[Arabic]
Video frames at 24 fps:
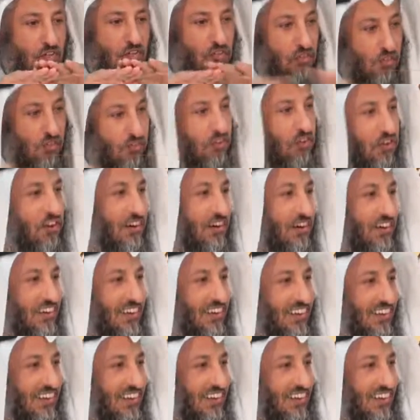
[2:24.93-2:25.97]
صفر
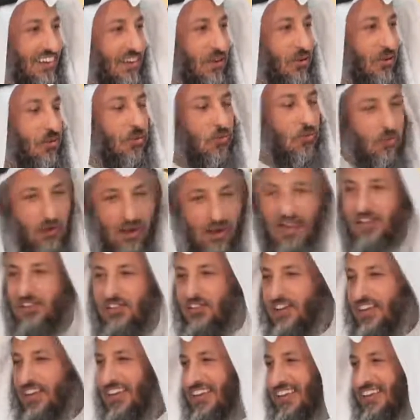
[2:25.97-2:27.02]

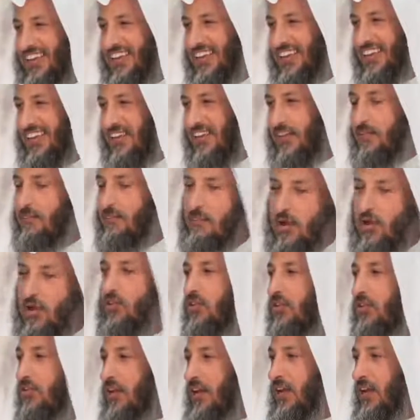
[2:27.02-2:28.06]
ولا شيء
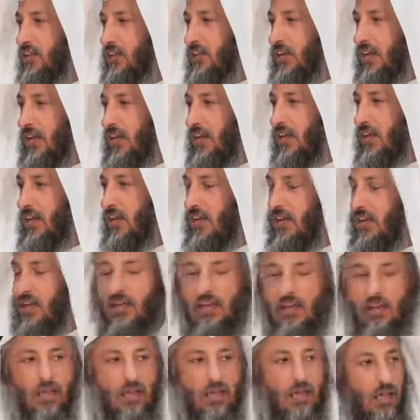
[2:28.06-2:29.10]
ما يكتب عليه شيء
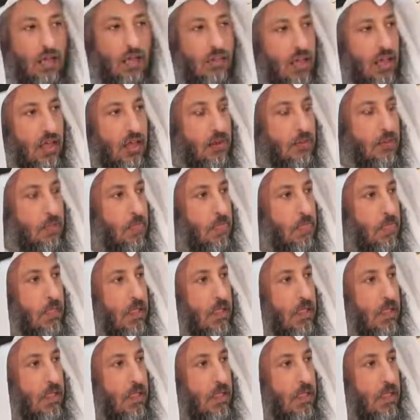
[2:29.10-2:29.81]
إذا